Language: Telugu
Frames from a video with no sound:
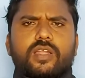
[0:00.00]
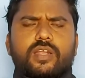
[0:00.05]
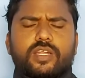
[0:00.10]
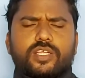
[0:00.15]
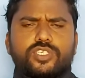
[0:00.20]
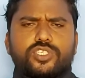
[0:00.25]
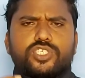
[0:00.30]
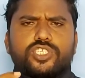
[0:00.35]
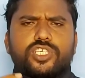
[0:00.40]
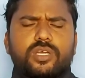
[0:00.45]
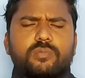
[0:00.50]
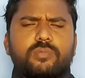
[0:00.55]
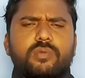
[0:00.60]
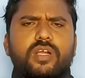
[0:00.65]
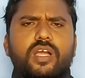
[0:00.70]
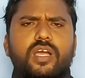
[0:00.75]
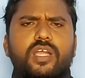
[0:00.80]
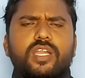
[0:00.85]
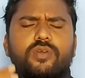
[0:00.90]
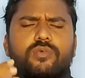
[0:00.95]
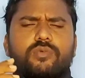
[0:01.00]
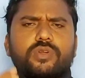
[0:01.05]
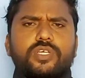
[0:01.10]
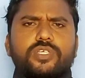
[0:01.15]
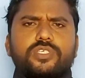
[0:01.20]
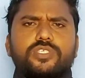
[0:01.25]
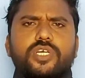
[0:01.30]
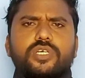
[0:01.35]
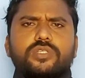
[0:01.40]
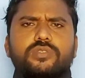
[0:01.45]
నిశ్చయముగా నీవు నీ
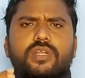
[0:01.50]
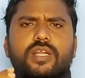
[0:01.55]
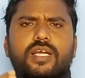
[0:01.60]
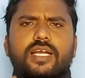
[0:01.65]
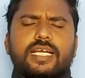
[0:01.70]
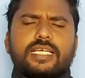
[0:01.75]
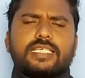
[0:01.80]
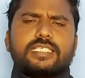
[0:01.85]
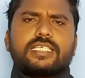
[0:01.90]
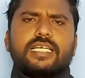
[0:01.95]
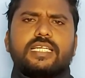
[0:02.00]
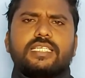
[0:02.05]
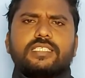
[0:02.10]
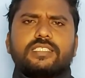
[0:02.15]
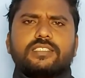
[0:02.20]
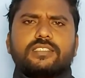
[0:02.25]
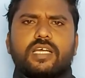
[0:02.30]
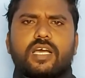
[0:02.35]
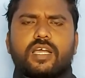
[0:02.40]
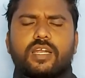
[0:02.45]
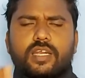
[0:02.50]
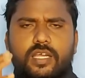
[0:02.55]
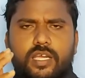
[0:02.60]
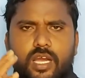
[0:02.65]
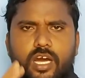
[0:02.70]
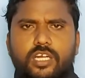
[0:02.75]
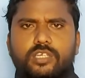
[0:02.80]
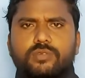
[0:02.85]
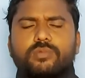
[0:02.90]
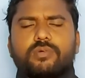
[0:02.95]
చేతుల కష్టార్జితాన్ని
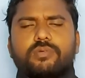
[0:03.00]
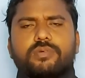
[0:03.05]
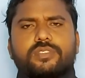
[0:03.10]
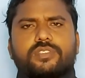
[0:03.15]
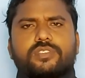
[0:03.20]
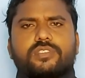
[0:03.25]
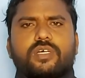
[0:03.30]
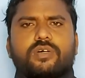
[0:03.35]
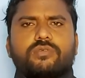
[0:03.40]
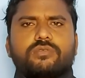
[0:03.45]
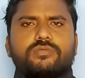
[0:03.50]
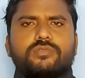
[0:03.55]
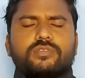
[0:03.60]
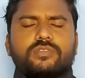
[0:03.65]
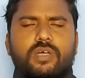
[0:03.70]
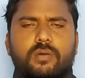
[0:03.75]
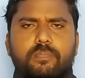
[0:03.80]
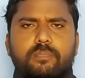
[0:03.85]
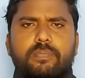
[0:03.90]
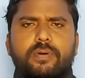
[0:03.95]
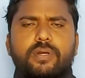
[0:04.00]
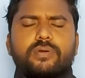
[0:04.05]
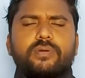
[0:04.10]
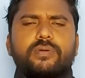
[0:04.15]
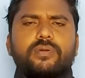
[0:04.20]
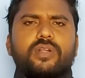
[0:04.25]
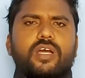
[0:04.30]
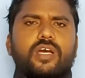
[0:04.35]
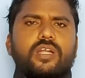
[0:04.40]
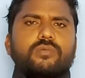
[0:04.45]
అనుభవిస్తావు
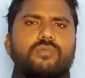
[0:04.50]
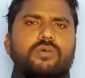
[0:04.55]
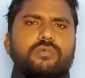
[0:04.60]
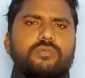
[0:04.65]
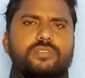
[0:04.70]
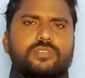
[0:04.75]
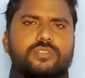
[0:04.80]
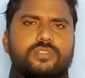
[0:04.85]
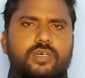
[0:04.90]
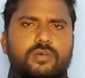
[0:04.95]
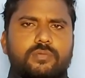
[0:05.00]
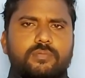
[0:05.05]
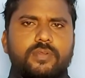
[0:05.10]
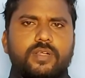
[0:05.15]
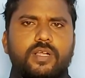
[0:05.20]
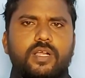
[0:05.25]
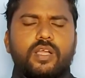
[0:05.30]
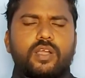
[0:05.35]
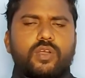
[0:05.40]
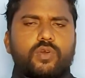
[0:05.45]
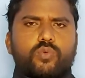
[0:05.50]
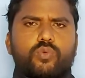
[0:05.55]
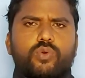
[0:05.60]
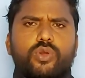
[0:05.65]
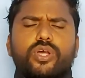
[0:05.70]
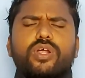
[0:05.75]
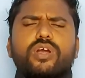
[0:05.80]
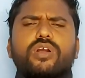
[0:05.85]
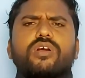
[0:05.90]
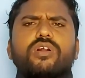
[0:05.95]
తప్పకుండా అనుభవిస్తావు
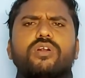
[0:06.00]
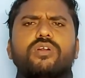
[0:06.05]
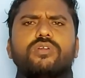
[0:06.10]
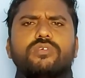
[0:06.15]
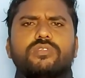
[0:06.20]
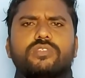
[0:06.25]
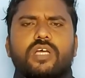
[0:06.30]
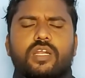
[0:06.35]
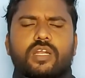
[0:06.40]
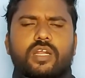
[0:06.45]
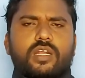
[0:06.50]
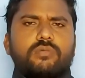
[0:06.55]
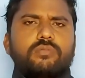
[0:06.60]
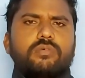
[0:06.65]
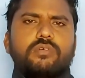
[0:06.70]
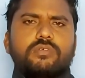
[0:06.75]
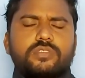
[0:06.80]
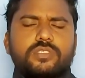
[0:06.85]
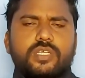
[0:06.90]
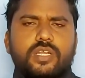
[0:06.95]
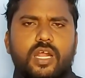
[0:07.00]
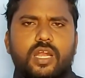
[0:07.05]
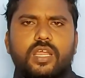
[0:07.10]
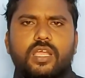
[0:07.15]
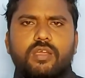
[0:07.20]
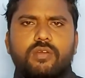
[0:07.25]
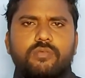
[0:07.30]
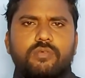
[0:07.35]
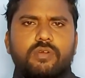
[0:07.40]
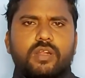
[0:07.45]
వేరొకళ్ళు దాన్ని
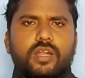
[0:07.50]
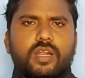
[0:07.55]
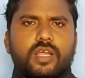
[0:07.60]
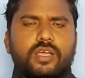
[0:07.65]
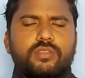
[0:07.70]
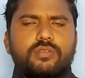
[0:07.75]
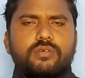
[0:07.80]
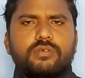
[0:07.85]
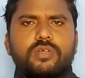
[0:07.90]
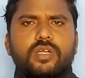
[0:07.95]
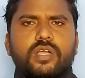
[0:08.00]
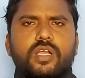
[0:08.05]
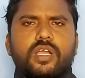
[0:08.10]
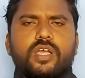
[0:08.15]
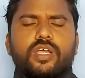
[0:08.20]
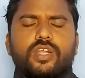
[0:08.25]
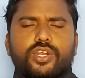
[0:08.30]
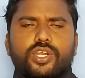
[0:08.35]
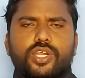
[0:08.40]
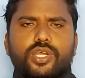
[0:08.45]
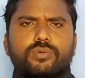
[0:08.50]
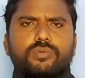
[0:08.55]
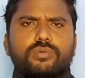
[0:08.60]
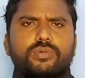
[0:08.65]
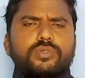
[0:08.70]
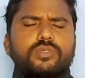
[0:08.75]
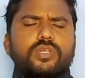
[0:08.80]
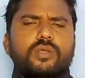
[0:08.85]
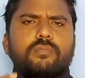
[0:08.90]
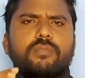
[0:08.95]
అనుభవించడానికి వీల్లేదు నీవు
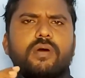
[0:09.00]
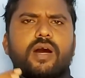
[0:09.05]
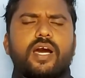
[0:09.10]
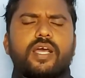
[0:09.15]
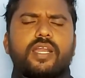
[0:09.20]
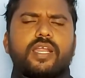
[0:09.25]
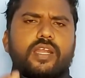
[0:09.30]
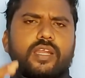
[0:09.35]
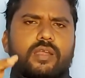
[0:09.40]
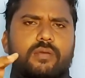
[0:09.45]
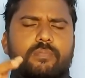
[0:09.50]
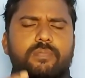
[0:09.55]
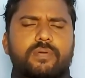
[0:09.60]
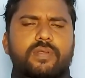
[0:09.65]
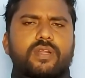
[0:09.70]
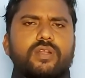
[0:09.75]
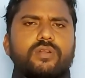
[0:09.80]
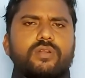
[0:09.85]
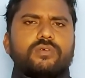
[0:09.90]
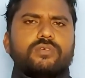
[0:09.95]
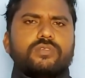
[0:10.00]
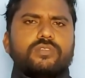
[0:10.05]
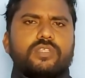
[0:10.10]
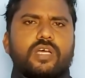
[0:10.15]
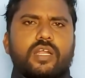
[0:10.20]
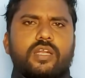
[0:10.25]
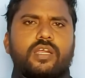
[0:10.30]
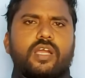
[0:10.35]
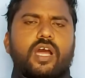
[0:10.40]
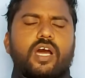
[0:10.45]
నీ భార్య నీ పిల్లలు
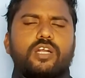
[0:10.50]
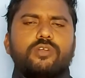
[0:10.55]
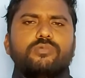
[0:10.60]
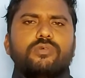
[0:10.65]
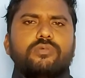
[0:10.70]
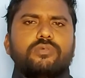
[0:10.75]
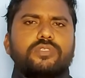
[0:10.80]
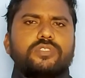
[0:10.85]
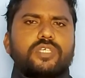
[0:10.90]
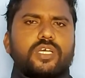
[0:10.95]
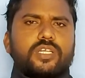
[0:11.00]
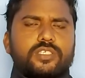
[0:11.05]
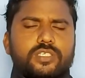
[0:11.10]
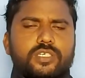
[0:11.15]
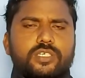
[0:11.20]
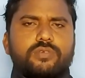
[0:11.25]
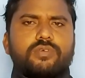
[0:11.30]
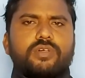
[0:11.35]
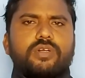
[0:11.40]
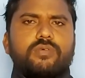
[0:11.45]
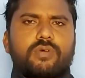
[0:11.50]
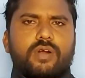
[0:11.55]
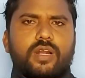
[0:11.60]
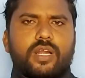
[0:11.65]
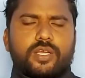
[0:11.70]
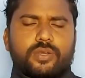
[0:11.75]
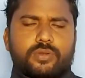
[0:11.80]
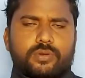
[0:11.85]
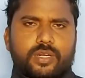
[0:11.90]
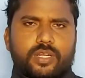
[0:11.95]
దాన్ని అనుభవించాల్సినటువంటి
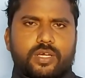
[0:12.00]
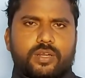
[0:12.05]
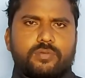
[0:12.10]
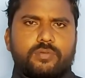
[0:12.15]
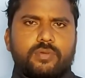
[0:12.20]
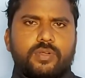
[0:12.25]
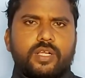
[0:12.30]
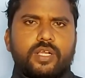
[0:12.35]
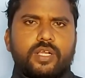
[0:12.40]
వాళ్ళై ఉన్నారు